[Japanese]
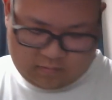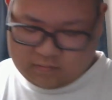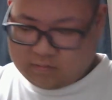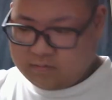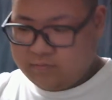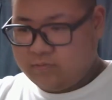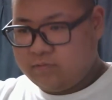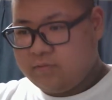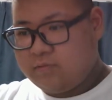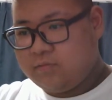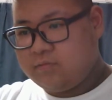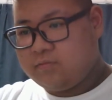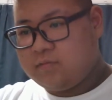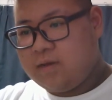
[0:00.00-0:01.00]
でも俺は
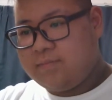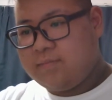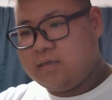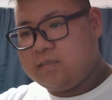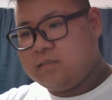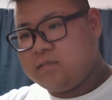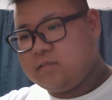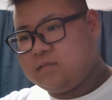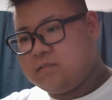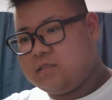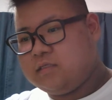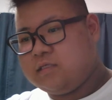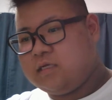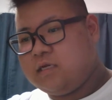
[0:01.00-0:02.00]
本当あんまり好
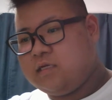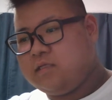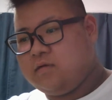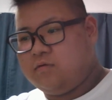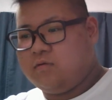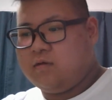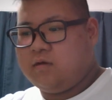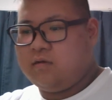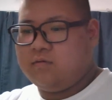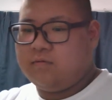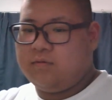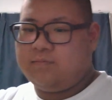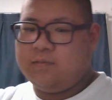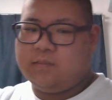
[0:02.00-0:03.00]
きじゃないんだろうな、
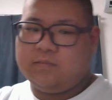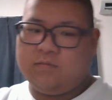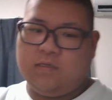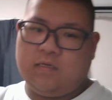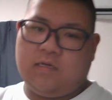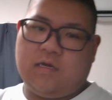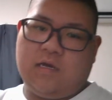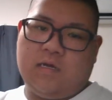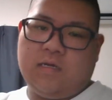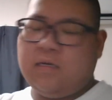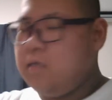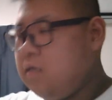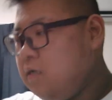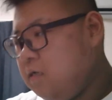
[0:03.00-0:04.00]
ワンピースの映画。
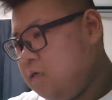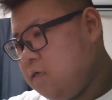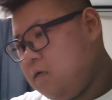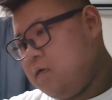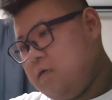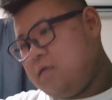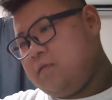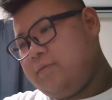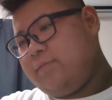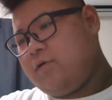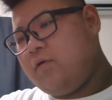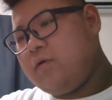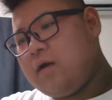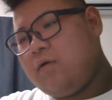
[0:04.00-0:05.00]
でも
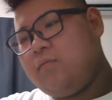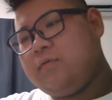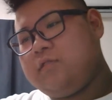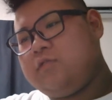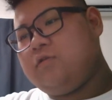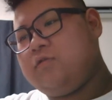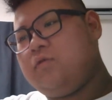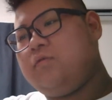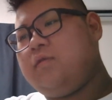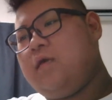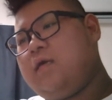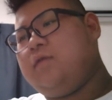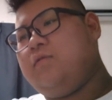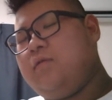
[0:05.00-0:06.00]
今回面白そう
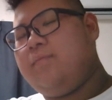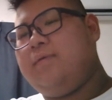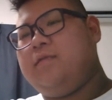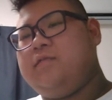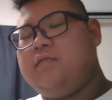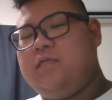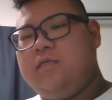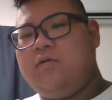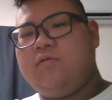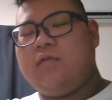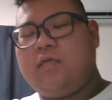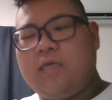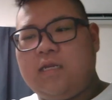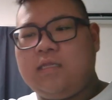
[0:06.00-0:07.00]
だけどね、別にいろん
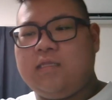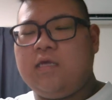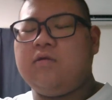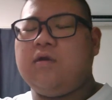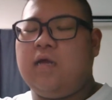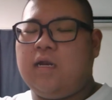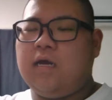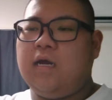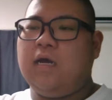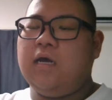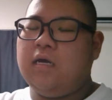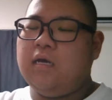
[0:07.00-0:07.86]
なキャラ出るから。